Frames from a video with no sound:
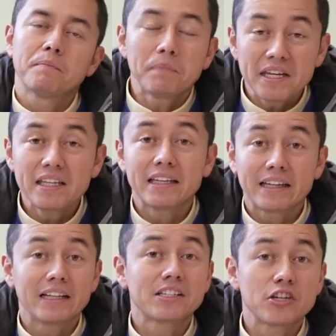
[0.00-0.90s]

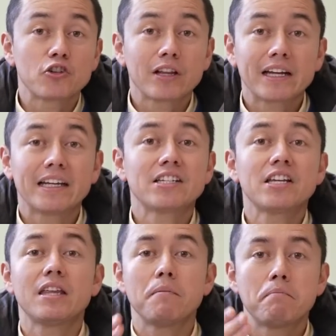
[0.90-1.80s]
Pídele al Señor la
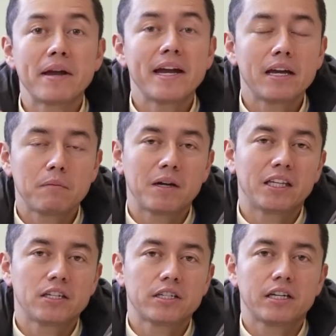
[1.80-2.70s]
gracia de
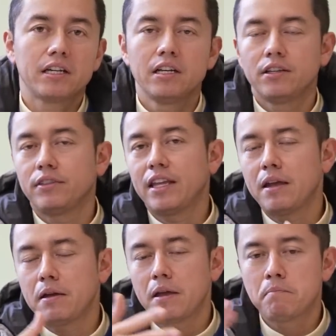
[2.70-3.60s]
permanecer.
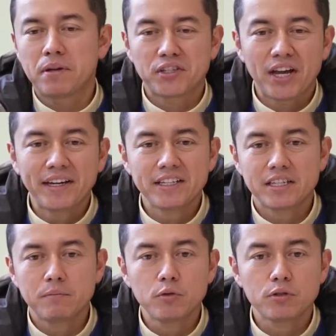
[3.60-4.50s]
De empezar es
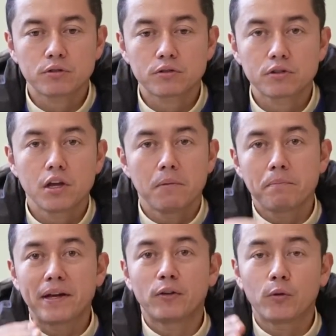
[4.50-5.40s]
de muchos,
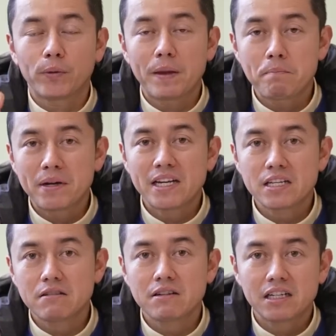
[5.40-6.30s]
pero de
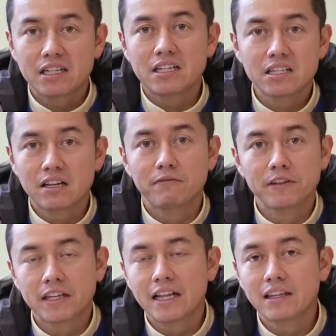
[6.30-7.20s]
perseverar hasta el
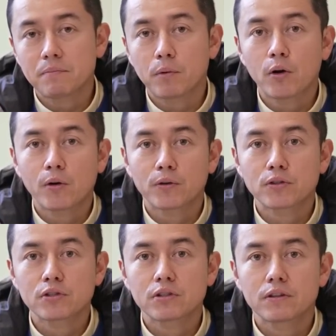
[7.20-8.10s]
final de
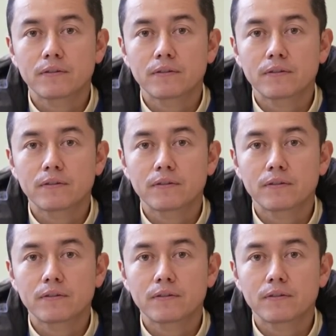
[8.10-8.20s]
pocos.